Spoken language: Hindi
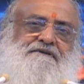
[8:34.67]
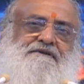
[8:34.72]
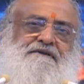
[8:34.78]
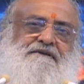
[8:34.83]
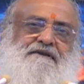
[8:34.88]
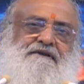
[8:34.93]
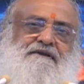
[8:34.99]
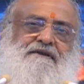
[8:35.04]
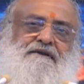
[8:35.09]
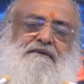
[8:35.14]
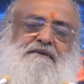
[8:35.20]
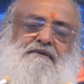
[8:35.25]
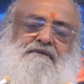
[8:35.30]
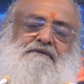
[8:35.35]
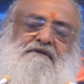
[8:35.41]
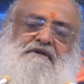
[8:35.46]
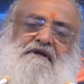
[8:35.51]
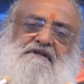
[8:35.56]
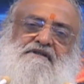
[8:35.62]
तो उसका
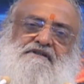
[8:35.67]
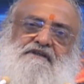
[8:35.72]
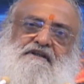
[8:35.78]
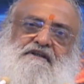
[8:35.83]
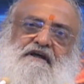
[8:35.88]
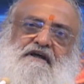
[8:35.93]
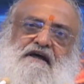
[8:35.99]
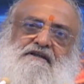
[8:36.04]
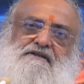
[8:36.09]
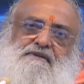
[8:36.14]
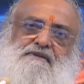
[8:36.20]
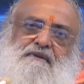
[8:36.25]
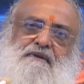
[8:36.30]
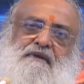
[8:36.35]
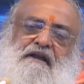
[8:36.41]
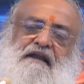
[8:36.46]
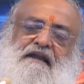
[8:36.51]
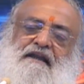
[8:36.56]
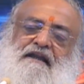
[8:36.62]
सीधा सुख
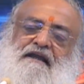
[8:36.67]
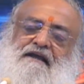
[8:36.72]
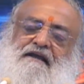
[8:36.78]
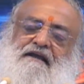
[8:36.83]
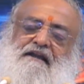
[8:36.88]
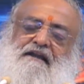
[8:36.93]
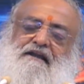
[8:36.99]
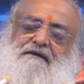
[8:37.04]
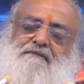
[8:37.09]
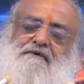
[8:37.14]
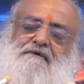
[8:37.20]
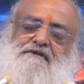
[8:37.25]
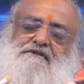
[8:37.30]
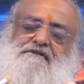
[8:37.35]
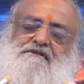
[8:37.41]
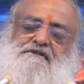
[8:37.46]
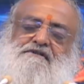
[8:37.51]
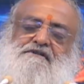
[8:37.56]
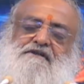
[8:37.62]
लेने के लिए बस
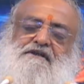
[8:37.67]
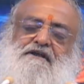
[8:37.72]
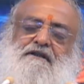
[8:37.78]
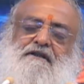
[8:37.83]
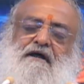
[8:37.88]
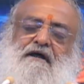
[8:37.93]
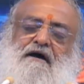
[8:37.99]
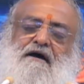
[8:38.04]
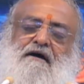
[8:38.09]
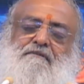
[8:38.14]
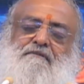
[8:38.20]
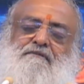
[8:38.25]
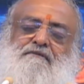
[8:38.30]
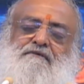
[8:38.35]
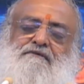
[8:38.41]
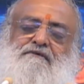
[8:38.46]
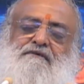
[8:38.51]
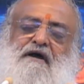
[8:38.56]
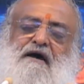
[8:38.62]
सीधा पूरा
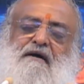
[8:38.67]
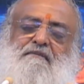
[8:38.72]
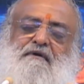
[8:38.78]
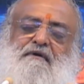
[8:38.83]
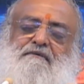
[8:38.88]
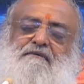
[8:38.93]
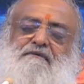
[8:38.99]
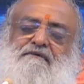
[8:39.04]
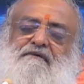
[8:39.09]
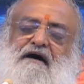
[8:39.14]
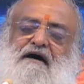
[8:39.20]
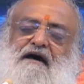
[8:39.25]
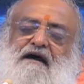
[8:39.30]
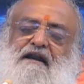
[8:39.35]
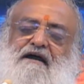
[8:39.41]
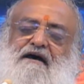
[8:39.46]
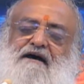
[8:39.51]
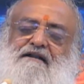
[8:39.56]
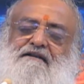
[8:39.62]
प्रभु आ रहा
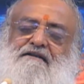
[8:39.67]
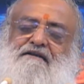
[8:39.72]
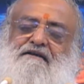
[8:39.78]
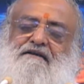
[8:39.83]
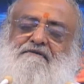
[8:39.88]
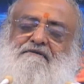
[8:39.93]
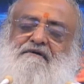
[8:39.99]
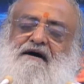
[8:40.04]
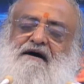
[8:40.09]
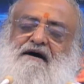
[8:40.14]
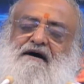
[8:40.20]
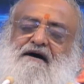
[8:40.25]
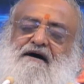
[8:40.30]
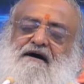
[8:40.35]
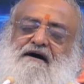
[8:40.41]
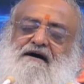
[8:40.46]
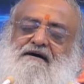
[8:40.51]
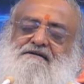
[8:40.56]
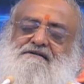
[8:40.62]
थी
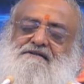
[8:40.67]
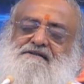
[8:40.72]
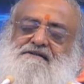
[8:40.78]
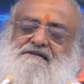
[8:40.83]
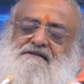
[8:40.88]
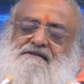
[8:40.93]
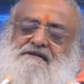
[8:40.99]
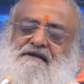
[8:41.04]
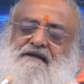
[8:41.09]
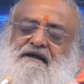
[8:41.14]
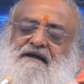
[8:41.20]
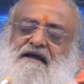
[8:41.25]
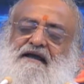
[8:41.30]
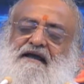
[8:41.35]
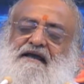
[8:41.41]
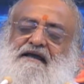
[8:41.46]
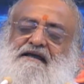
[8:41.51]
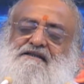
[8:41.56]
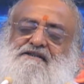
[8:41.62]
बस हे
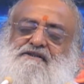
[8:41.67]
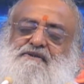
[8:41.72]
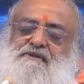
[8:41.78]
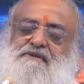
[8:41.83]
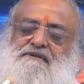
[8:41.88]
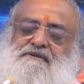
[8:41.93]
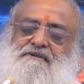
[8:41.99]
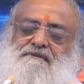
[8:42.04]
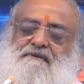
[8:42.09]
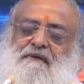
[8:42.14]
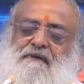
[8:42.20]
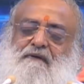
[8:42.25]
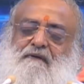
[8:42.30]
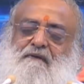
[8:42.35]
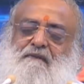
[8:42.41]
सुख स्वरूपा